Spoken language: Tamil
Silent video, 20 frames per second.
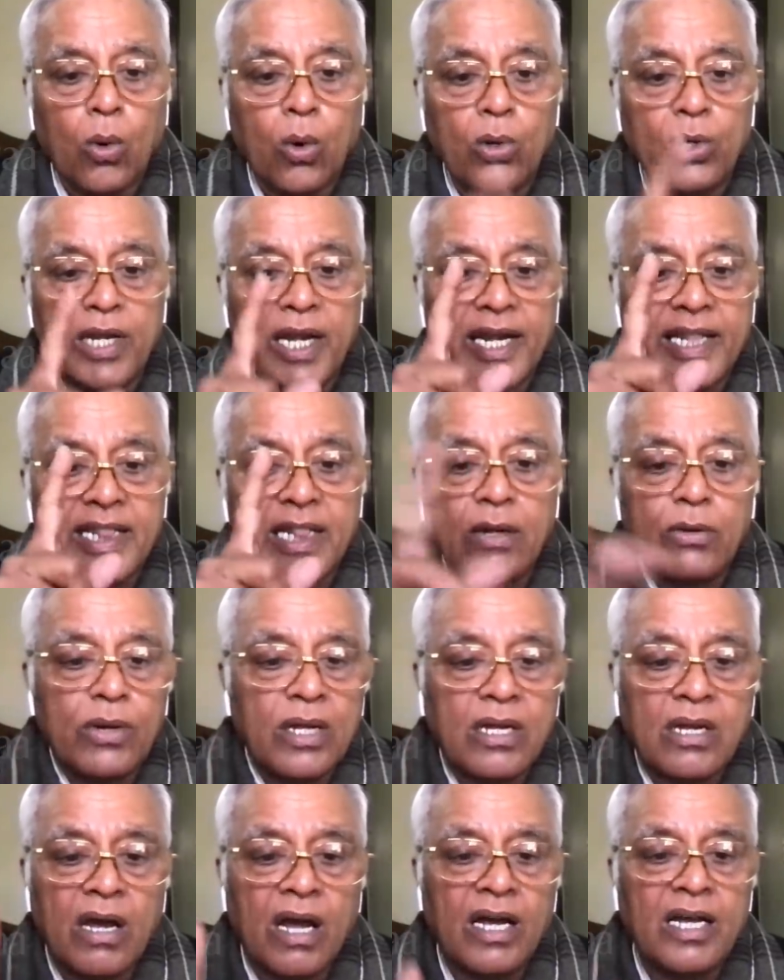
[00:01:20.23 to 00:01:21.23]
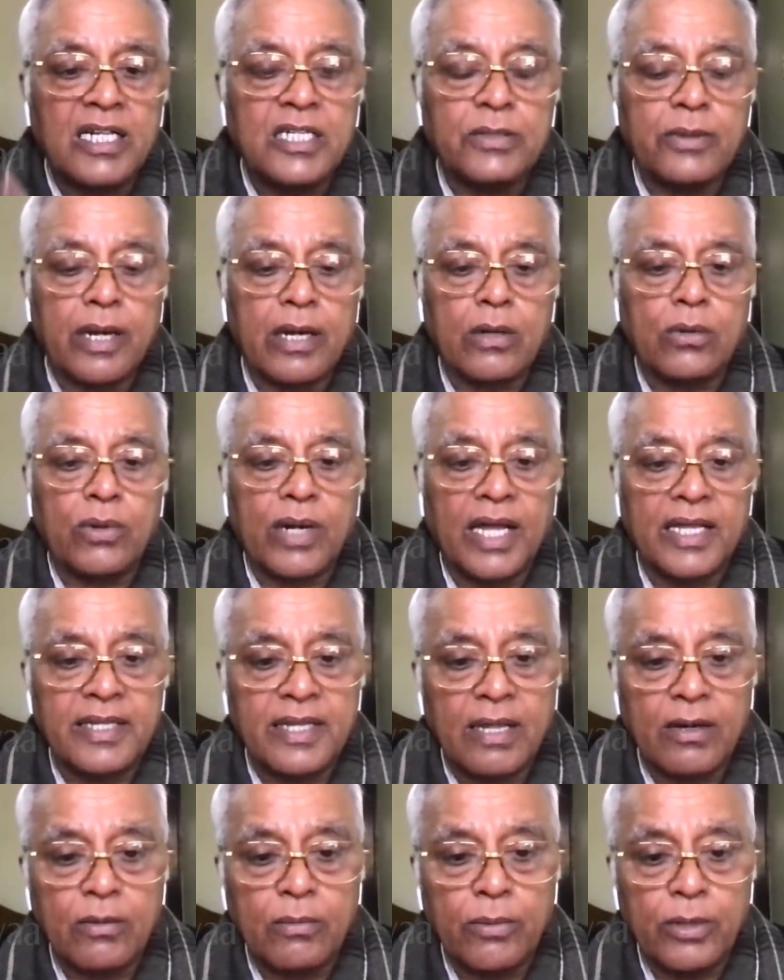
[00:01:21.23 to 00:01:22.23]
ஒரு இடத்துல கூட காங்கிரஸ்
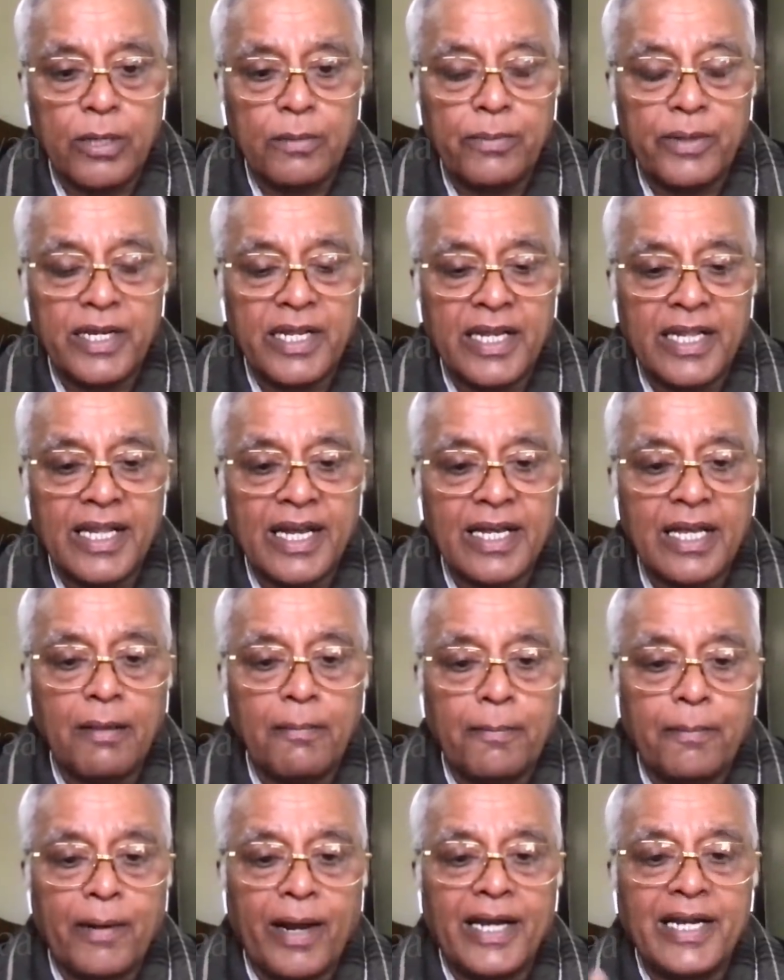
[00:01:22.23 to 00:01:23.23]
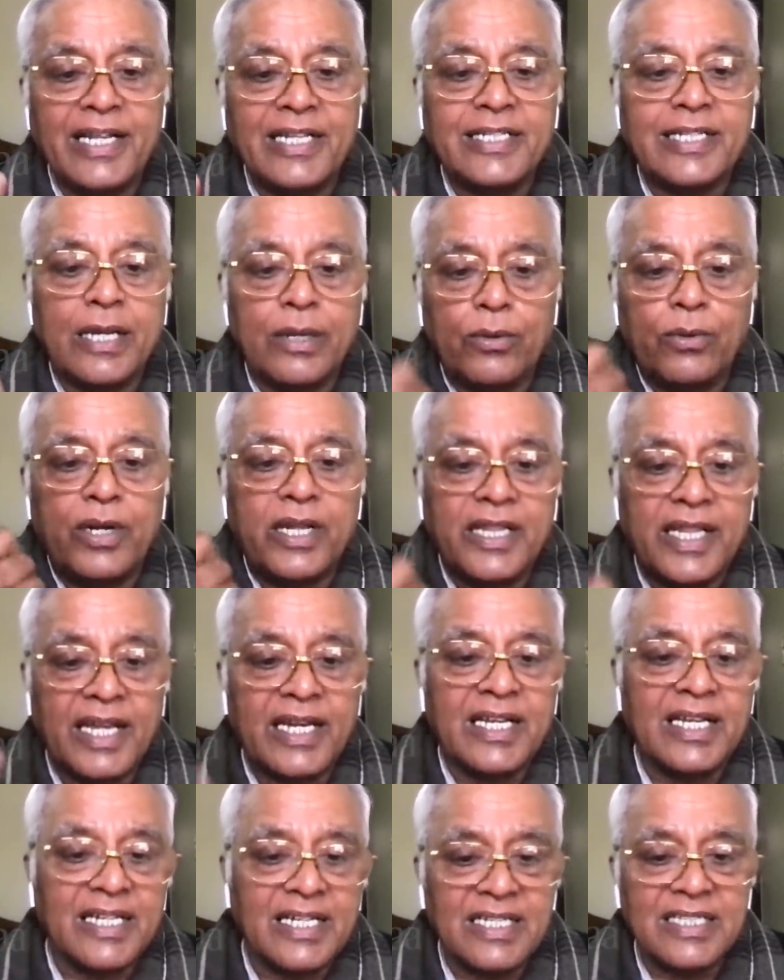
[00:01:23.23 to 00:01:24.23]
வரக்கூடாது நாங்கள் முடிவு பண்ணியிருக்காங்க இப்போ பாண்டிச்சேரி ஒட்டி
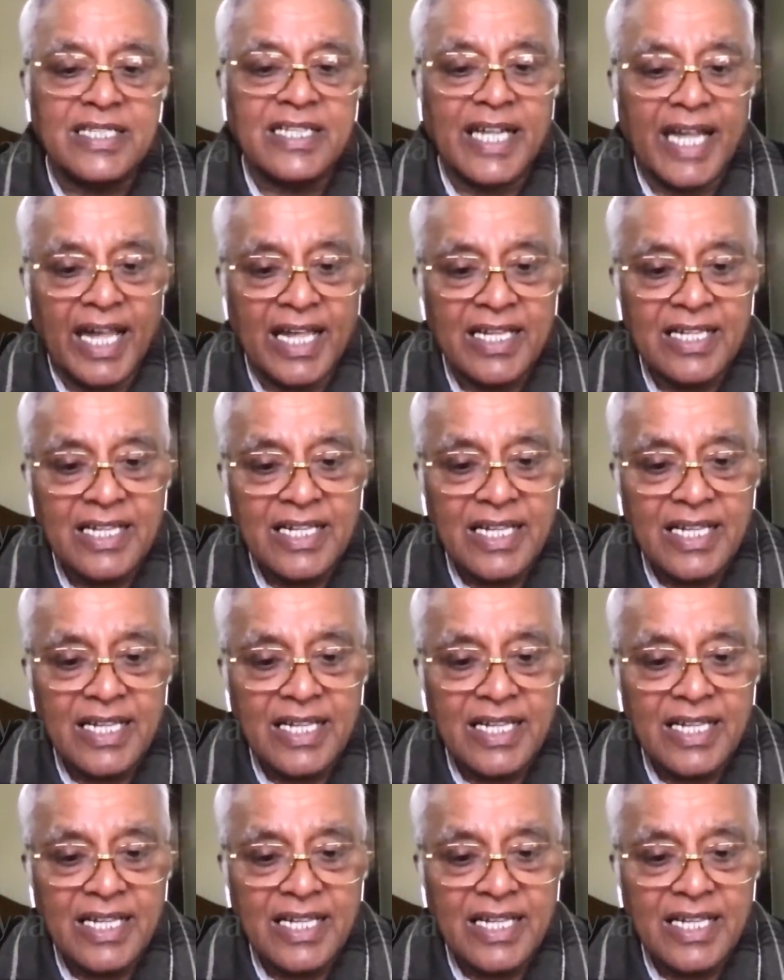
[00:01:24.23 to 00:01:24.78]
தான் நிற்குதுங்க